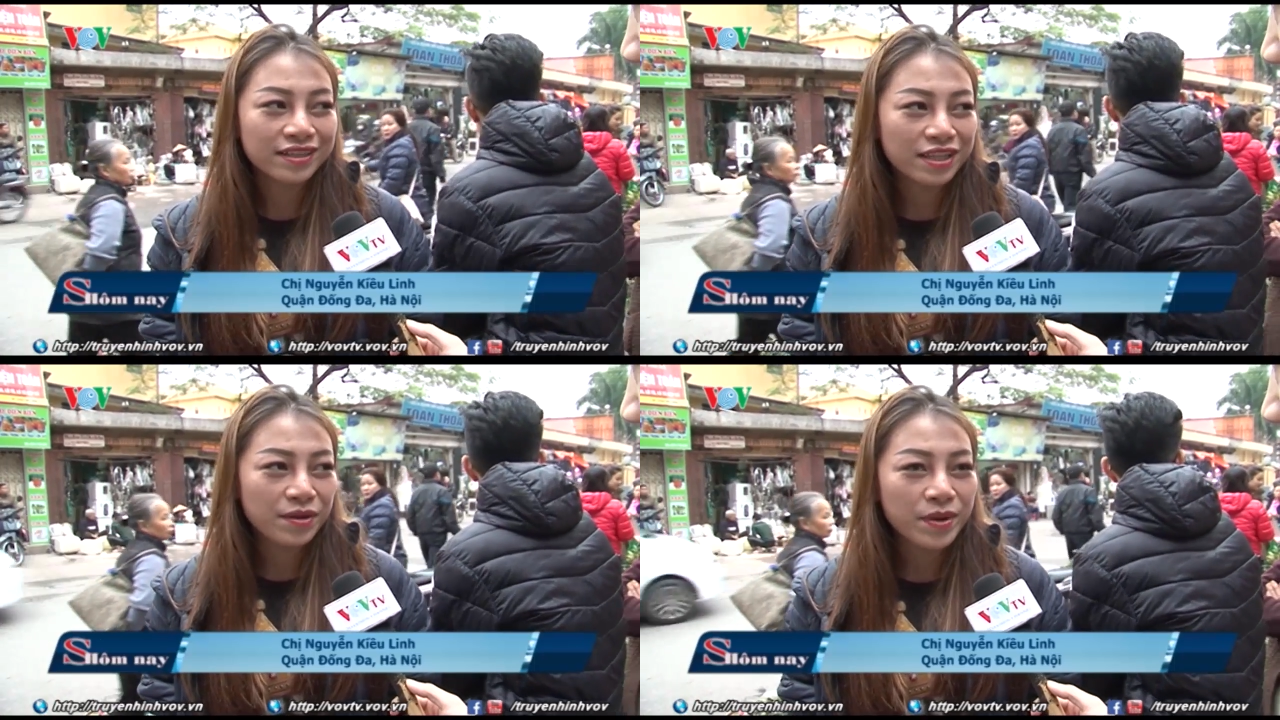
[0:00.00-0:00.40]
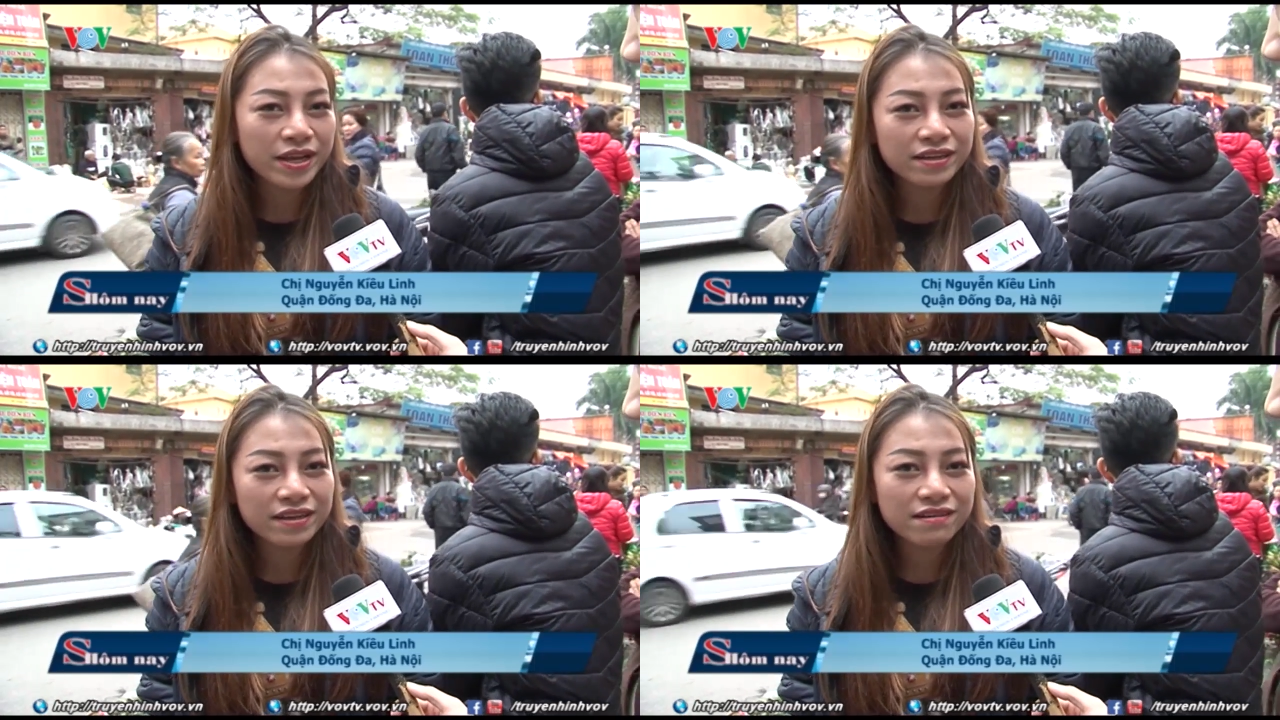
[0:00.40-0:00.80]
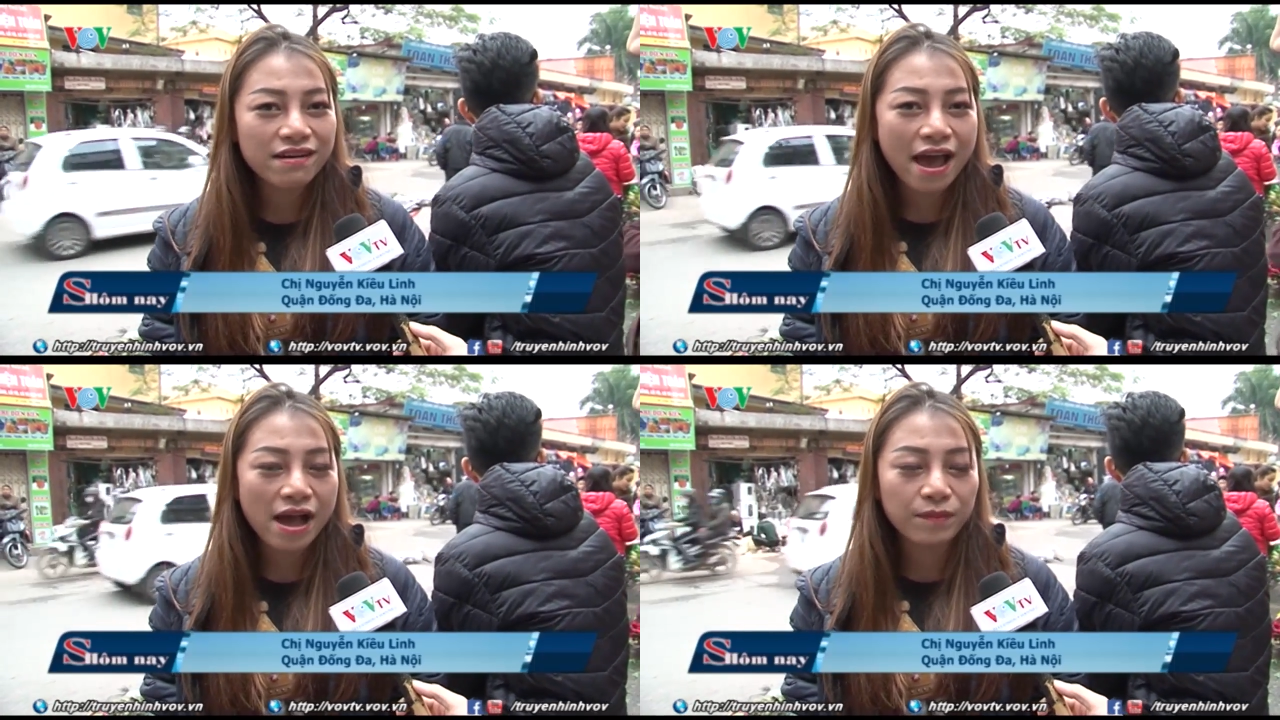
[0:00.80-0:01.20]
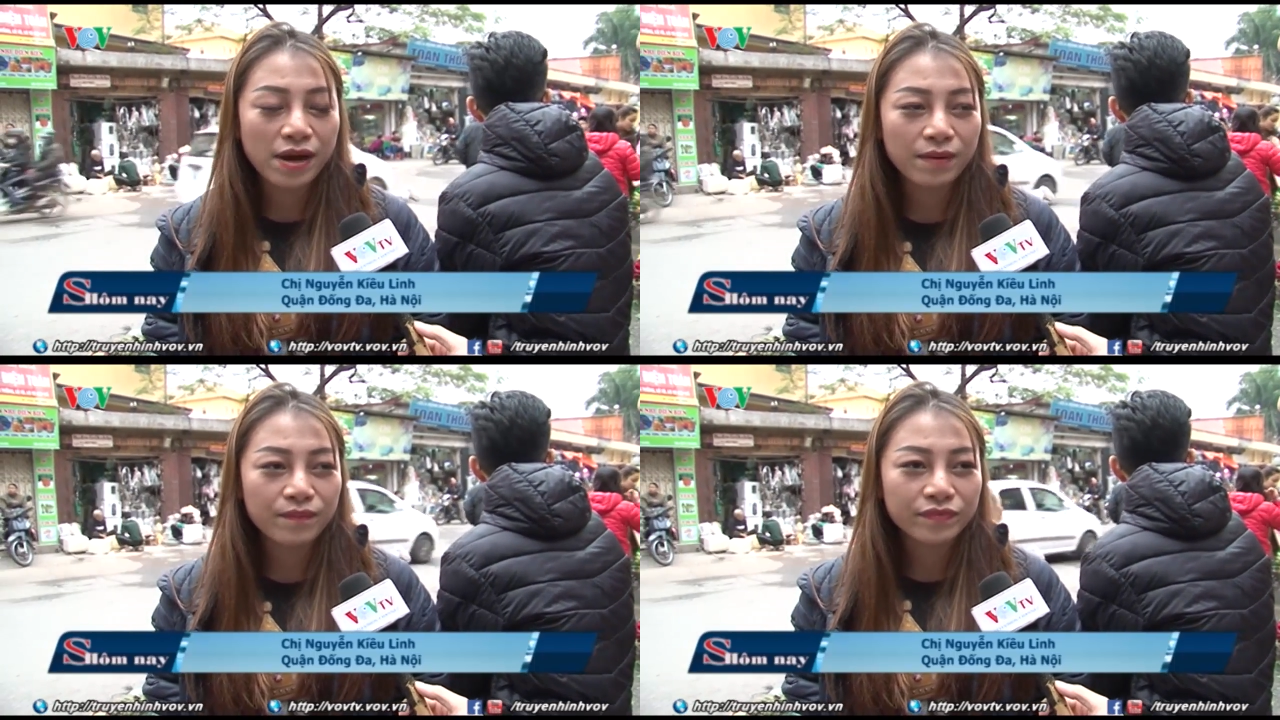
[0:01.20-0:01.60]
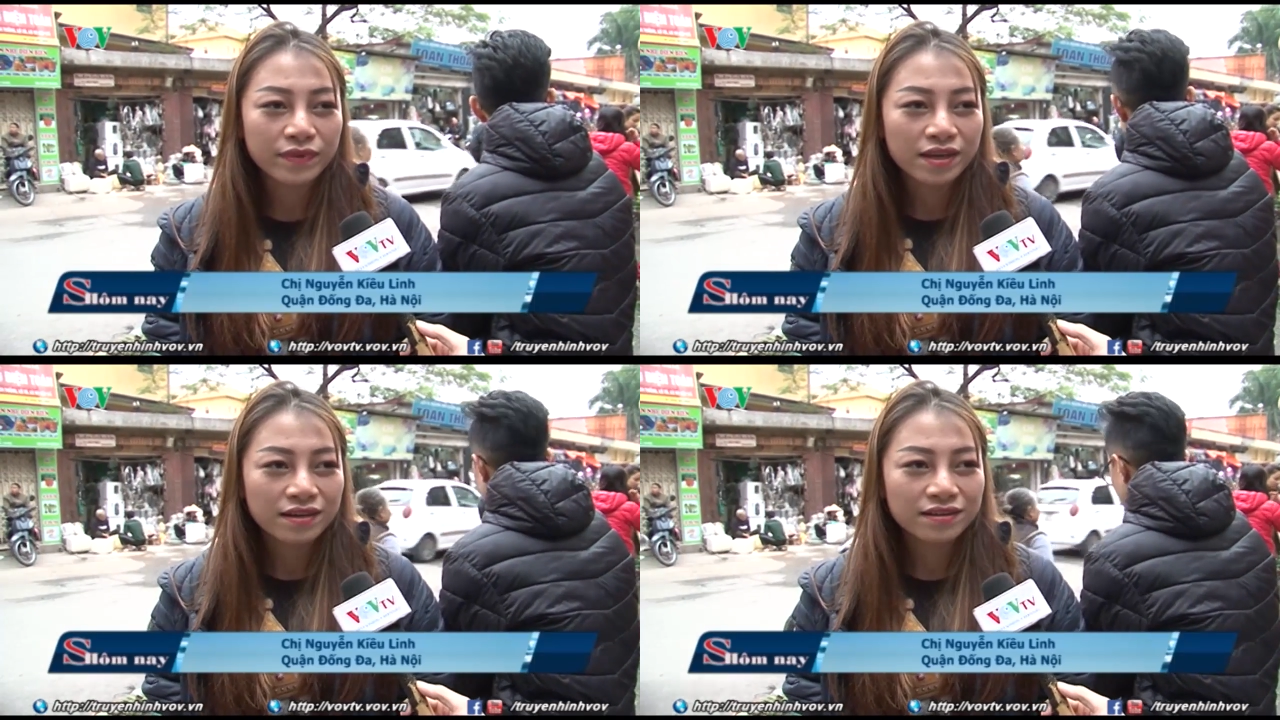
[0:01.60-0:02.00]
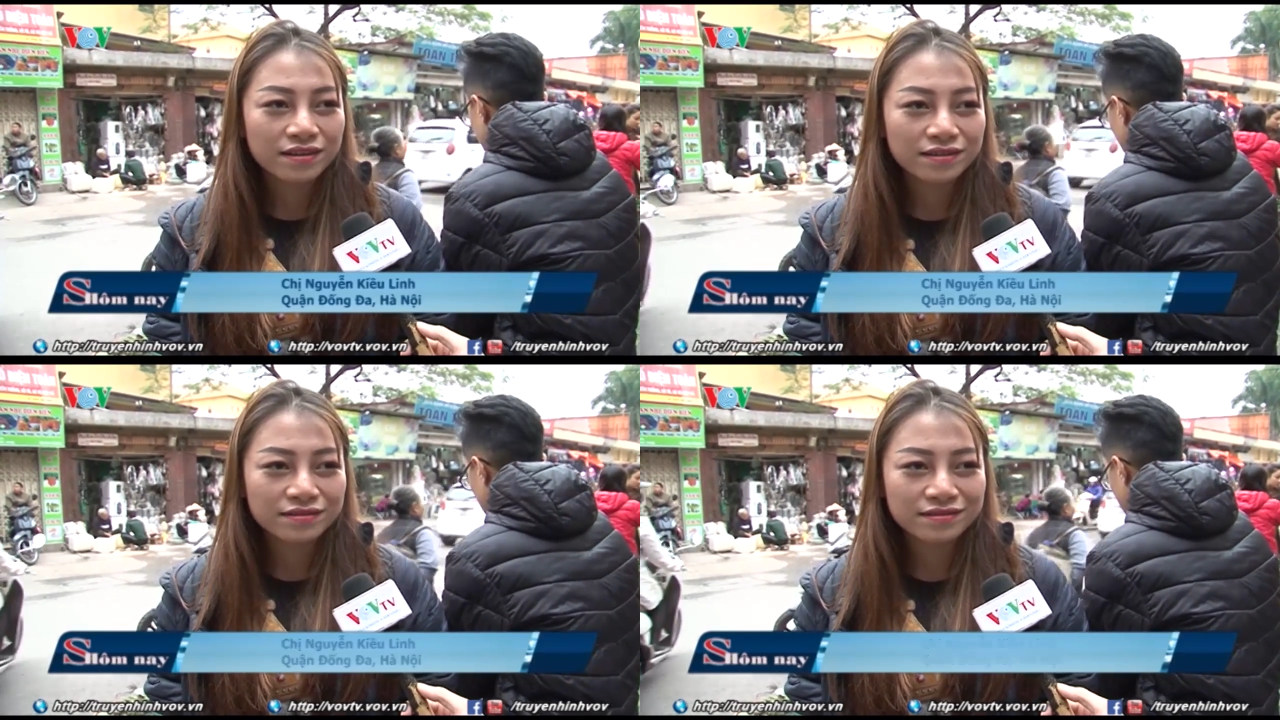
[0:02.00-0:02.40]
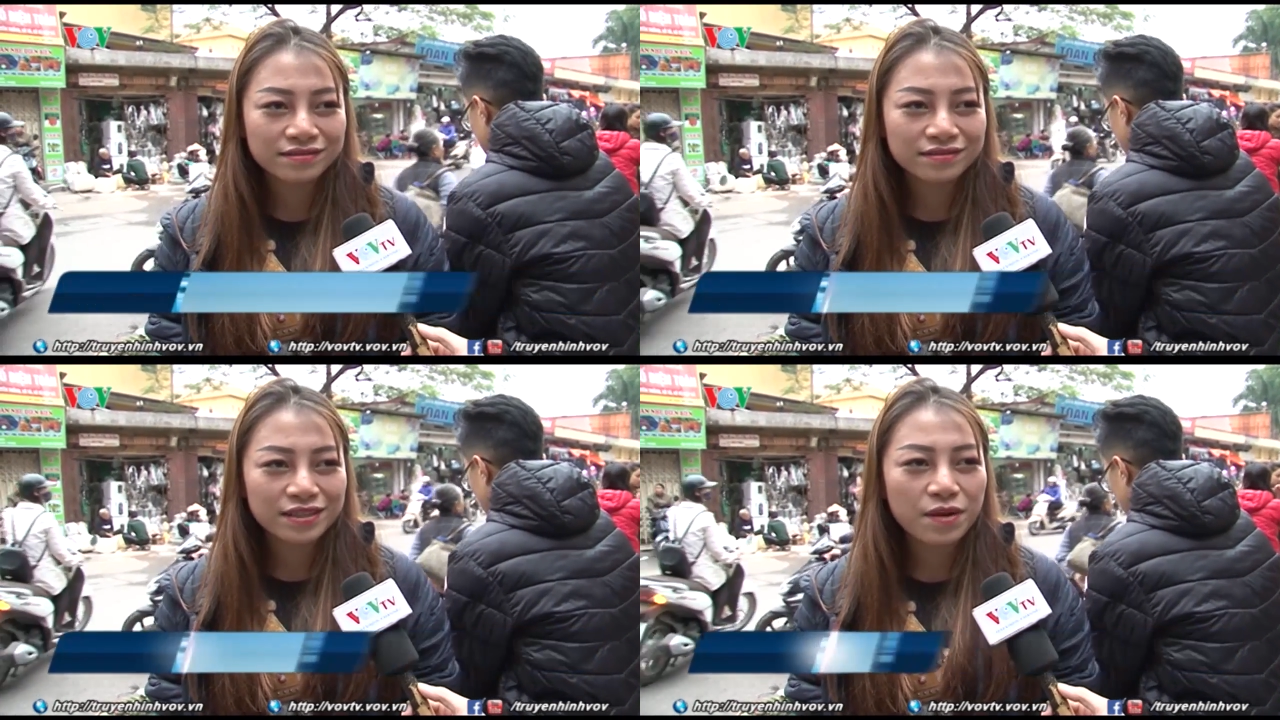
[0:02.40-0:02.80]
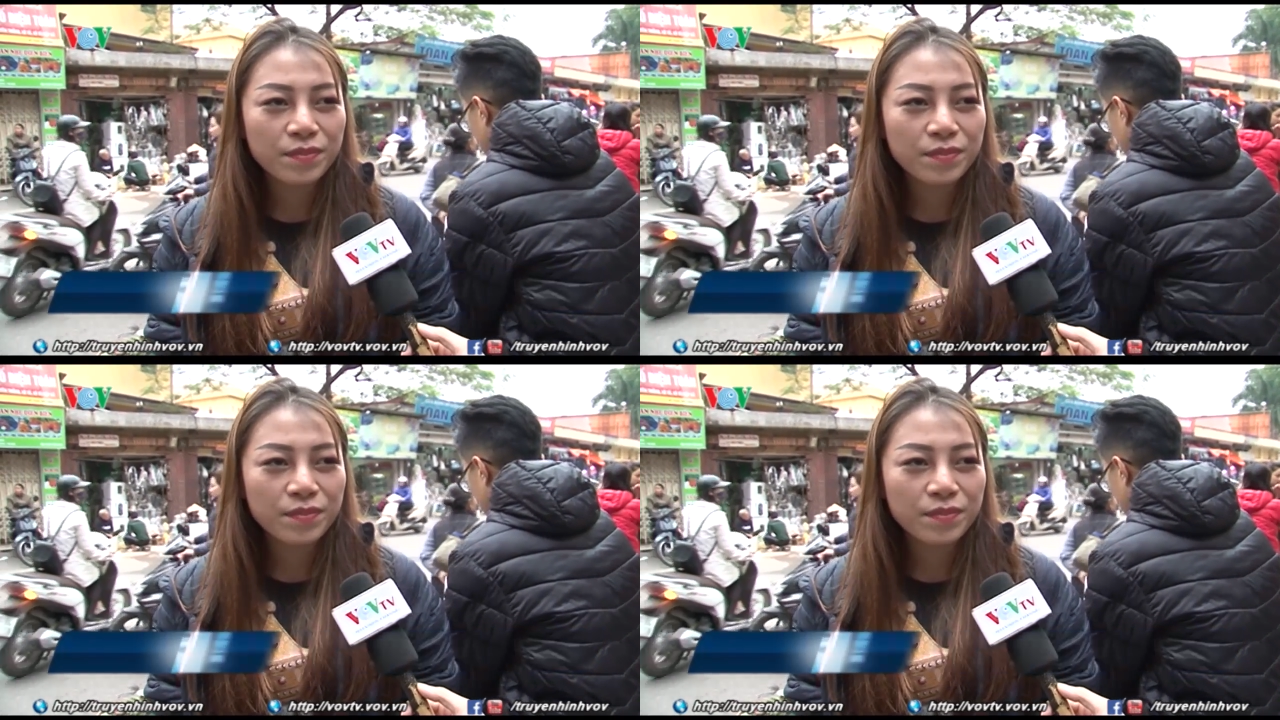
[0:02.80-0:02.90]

thì tìm đến những cái cửa hàng mà tức